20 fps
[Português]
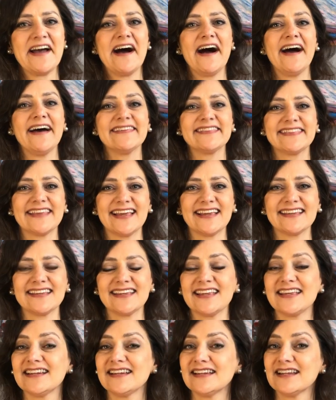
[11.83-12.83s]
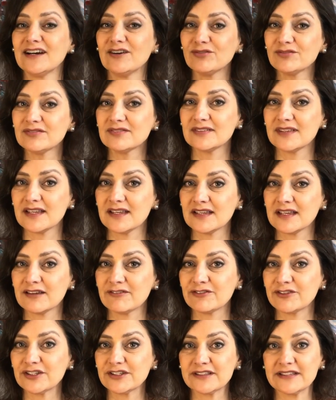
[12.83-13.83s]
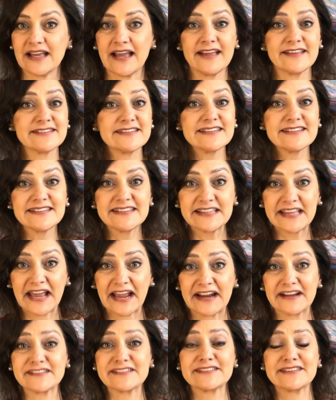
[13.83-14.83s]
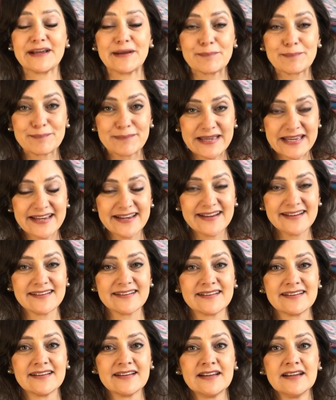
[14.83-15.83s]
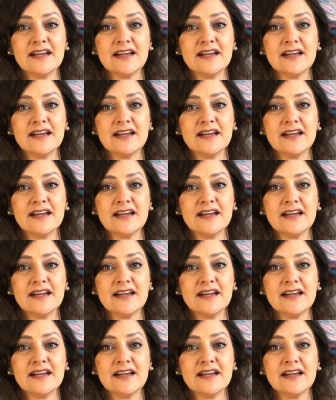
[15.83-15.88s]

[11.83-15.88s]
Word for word: Até quem não tem FGTS quer saber.